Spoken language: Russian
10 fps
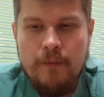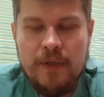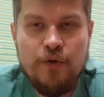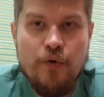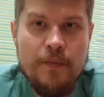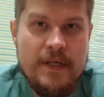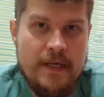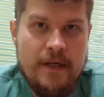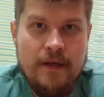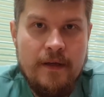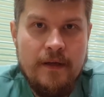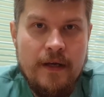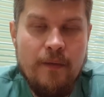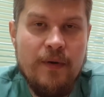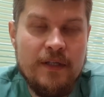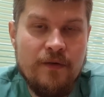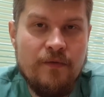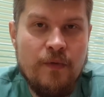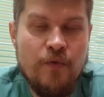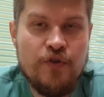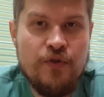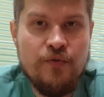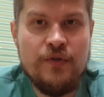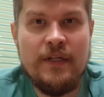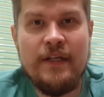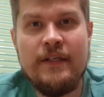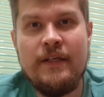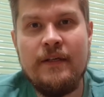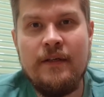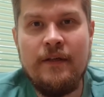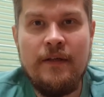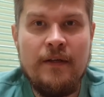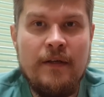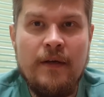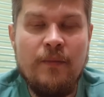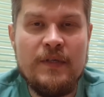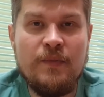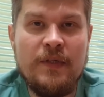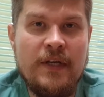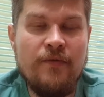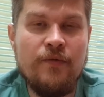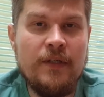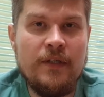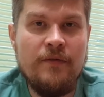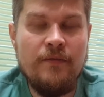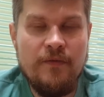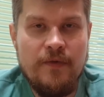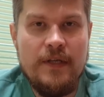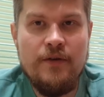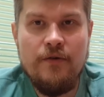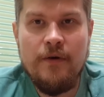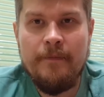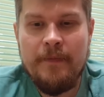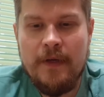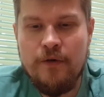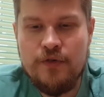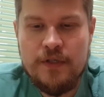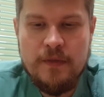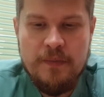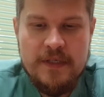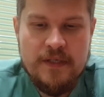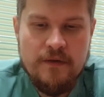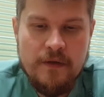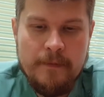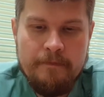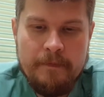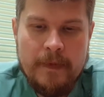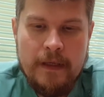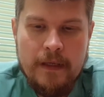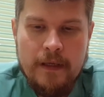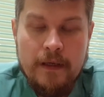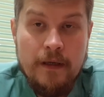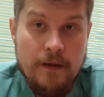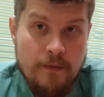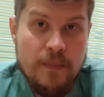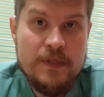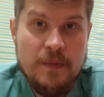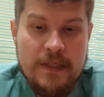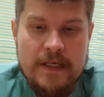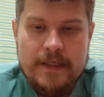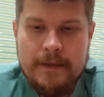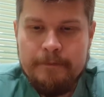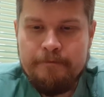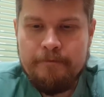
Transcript: Подробнее об этом вы можете узнать, посмотрев вот это видео, я уже записывал, посмотрите.